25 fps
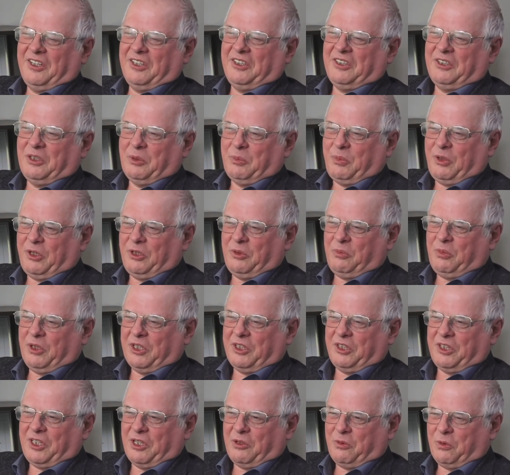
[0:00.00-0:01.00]
на
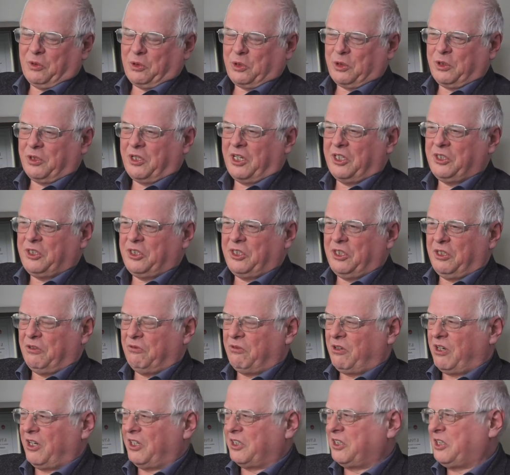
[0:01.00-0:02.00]
предмет того, что Россия
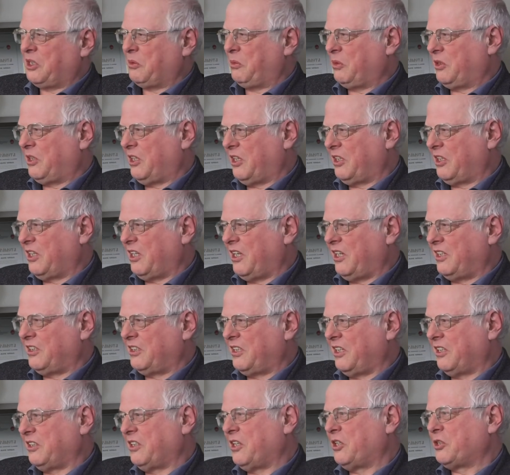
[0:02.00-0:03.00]
враг там и так далее,
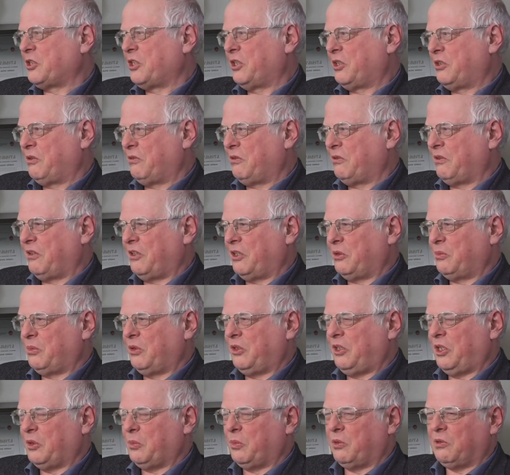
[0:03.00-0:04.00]
тогда же этого как
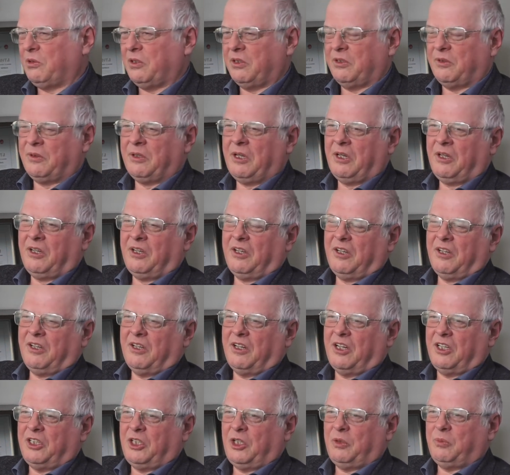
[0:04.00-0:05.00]
бы не было.
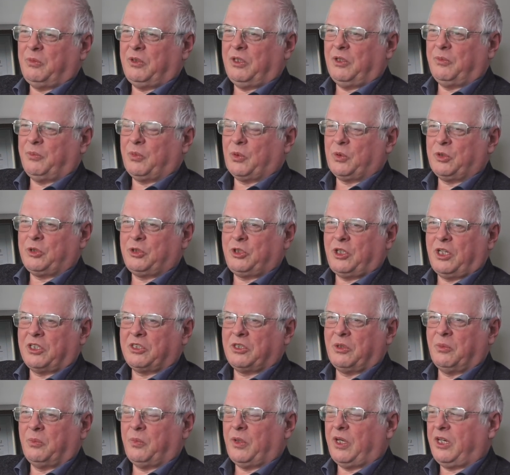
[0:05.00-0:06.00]
Они мне просто
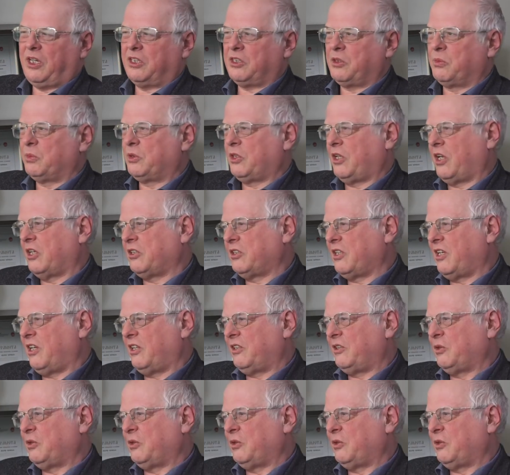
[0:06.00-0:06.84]
частным порядком сказали,